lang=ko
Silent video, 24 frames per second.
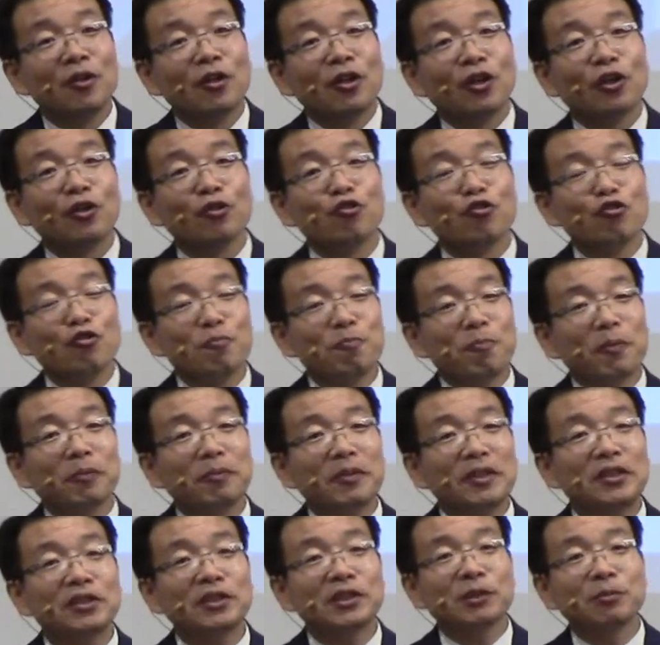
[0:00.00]
어,
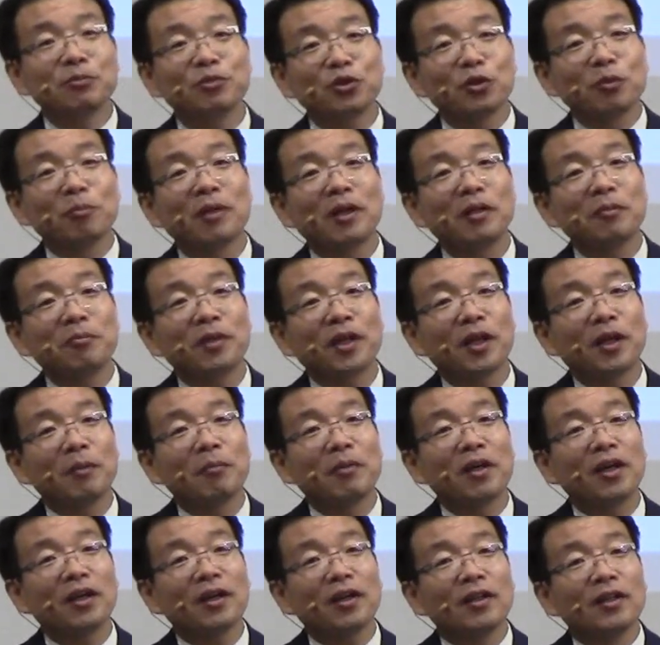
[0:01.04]
율법이 있음으로
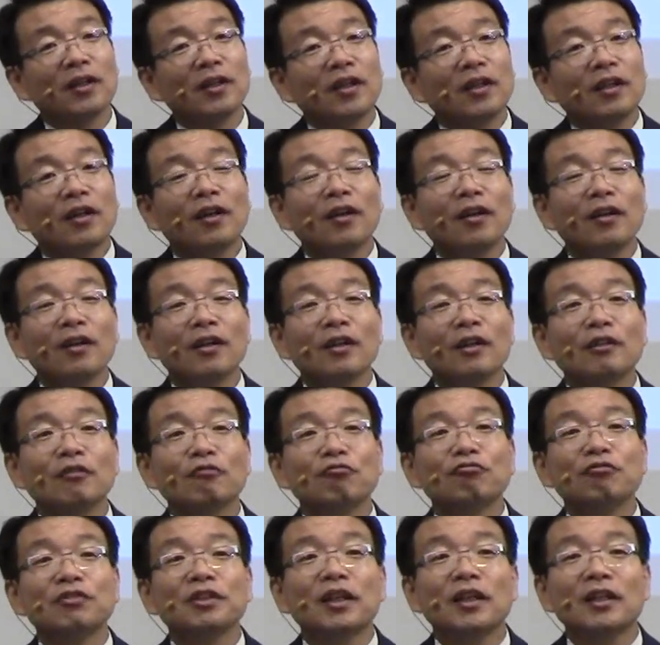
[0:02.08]
말미암아 어,
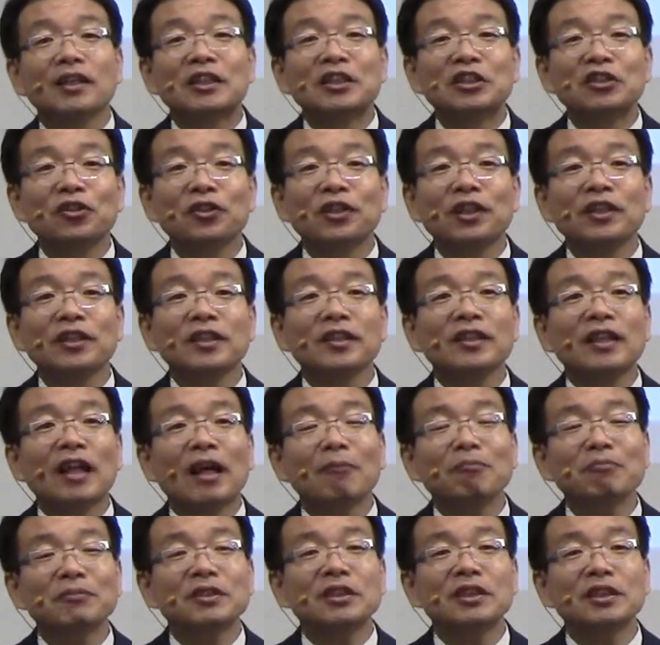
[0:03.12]
우리가 그 전에는
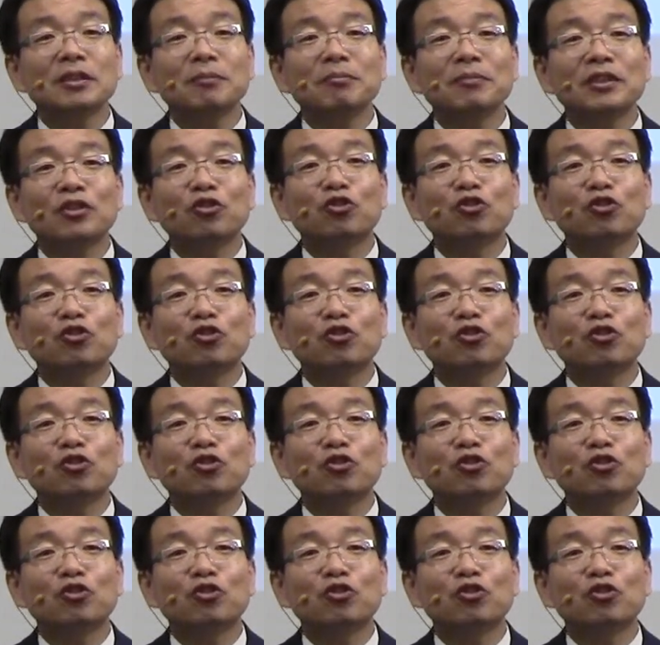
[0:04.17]
탐심이